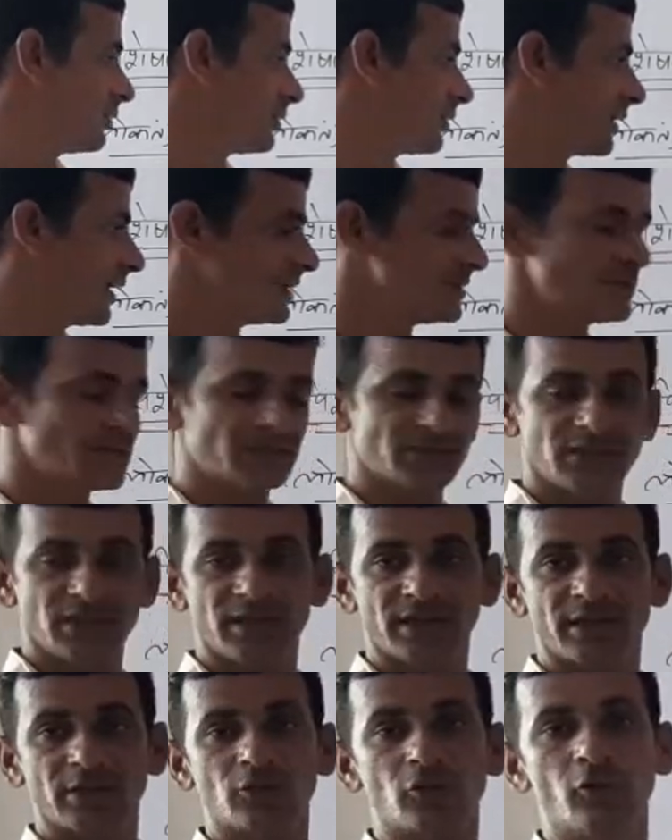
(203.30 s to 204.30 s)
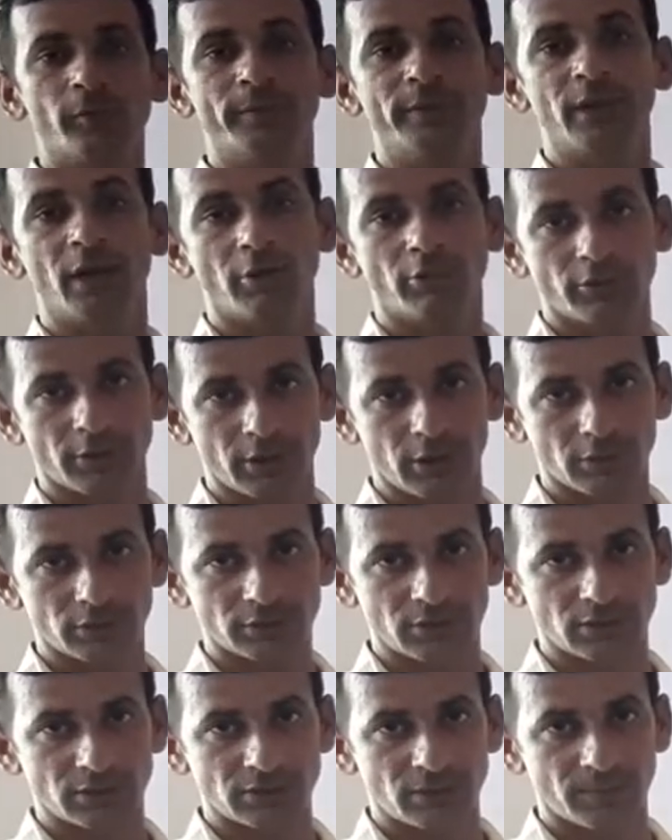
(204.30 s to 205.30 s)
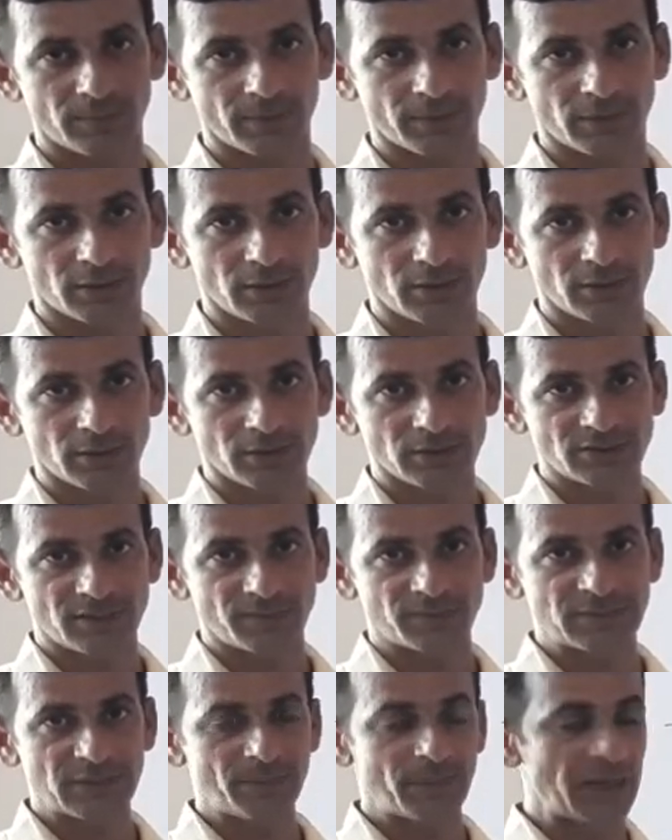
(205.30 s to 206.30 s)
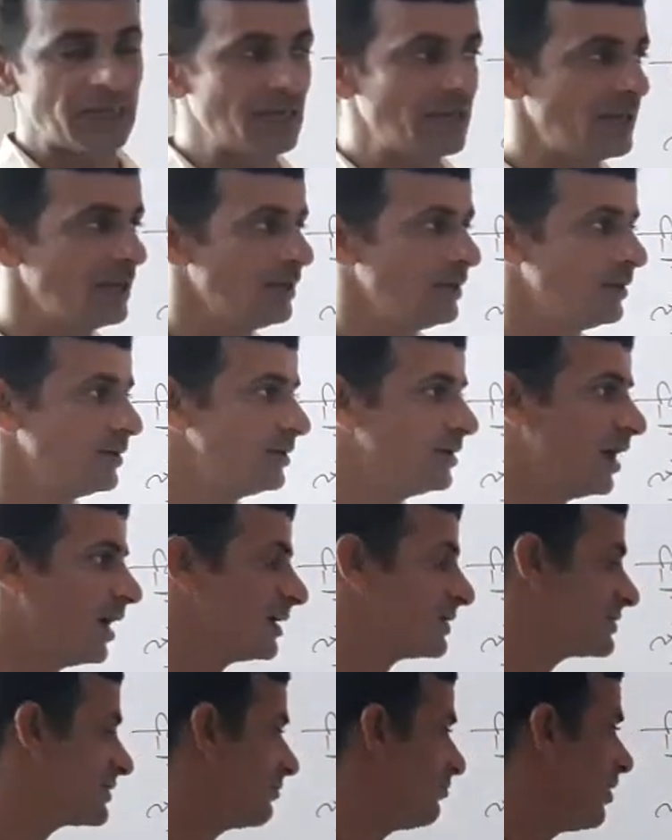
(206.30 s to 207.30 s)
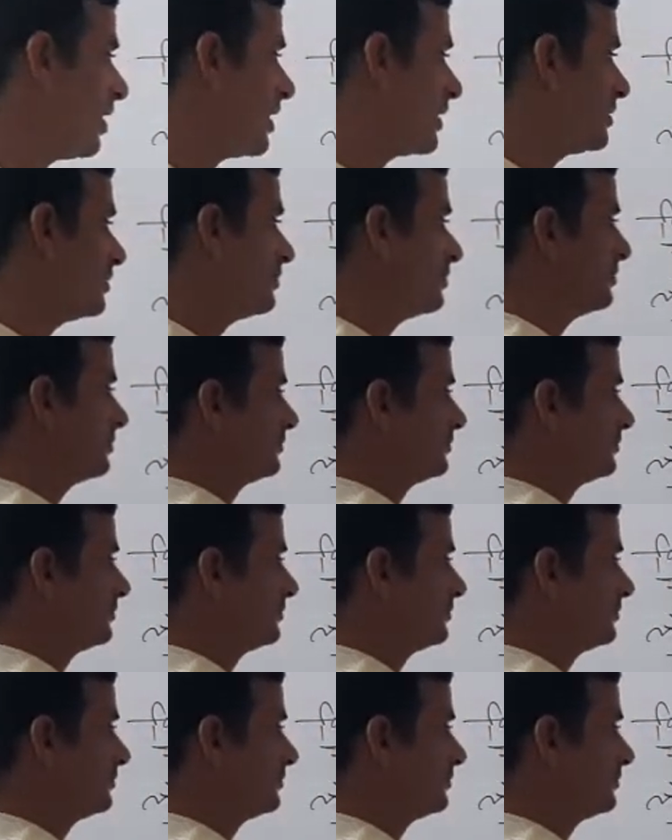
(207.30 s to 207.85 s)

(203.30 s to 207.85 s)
कह सकते हैं कि खूबियां होगी लोकतंत्र में सबसे पहले यहां सम्मान